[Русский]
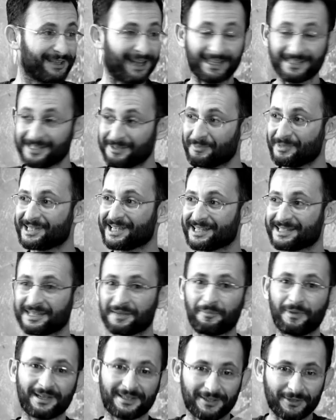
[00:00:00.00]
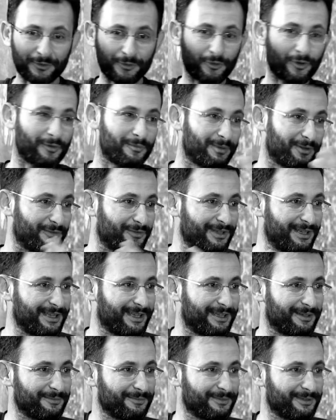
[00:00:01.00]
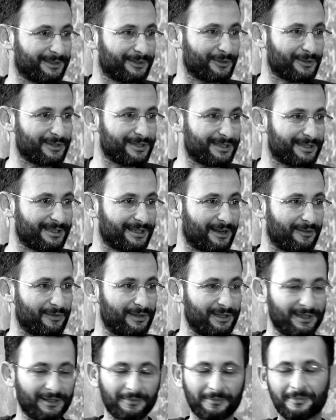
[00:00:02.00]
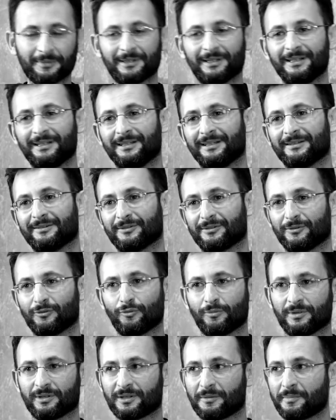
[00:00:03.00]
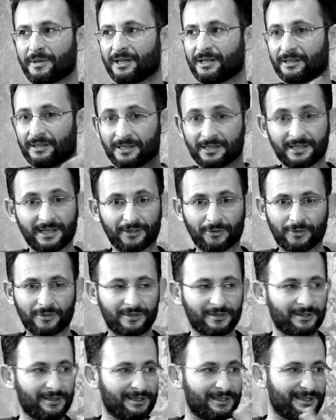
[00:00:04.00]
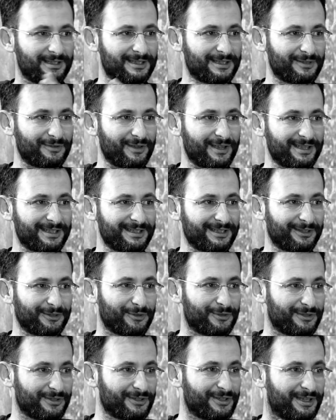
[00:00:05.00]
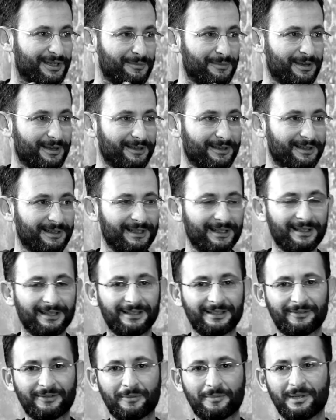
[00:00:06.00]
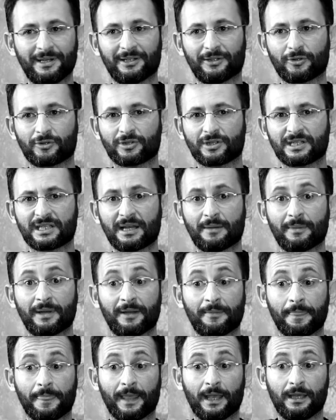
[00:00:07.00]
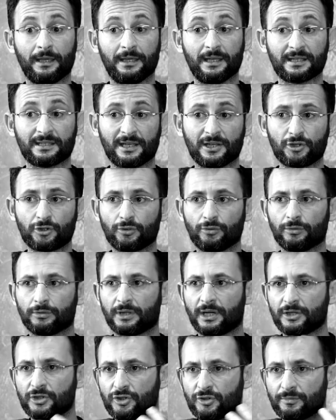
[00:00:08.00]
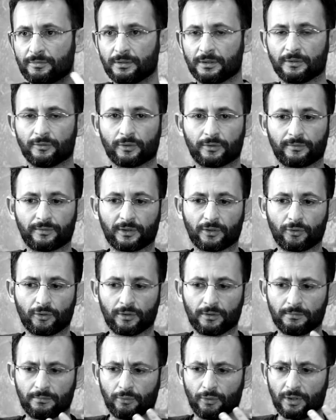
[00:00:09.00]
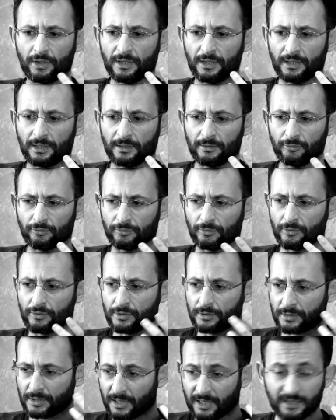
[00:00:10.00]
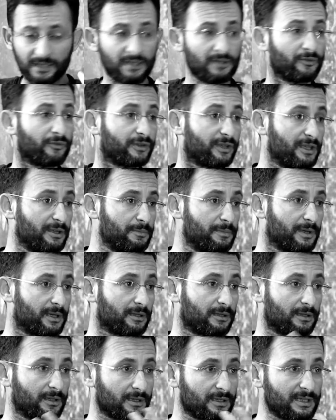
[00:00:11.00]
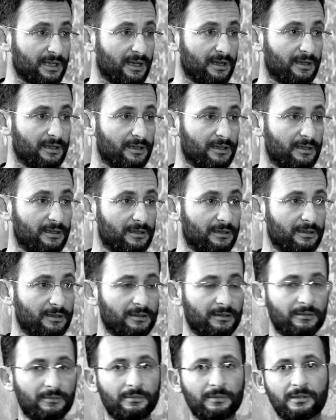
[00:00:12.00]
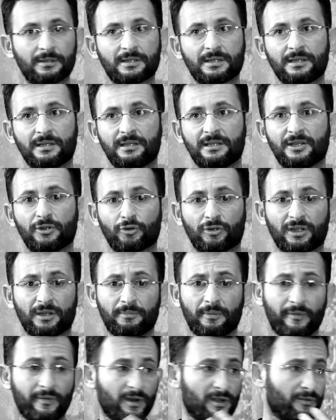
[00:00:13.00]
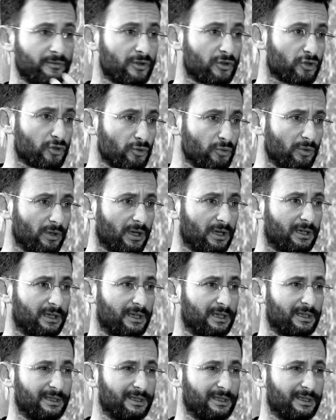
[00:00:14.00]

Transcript: Один мессианский пастор, другой был великим, э, то есть Равином, умер там 5 лет назад, то есть один из известных. То есть имя, фамилия то же самое. Я знаю, что он раньше был вот такой более, ну, то есть ходил в Кипе ортодоксальный был среди, но когда поверил в Иешуа,